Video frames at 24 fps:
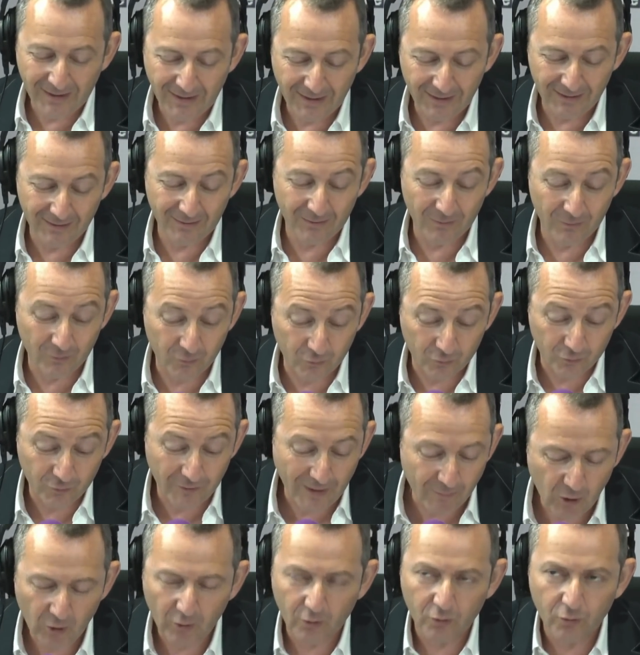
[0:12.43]
Et euh, tout
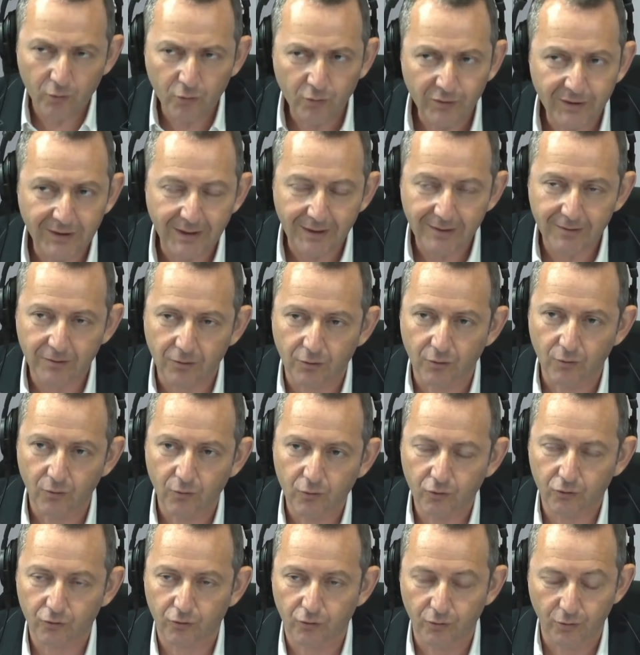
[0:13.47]
d'abord, une
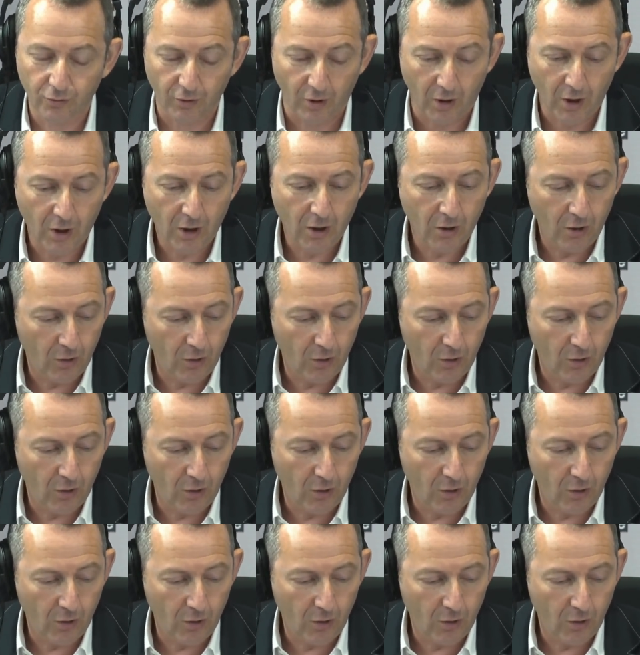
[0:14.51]
question sur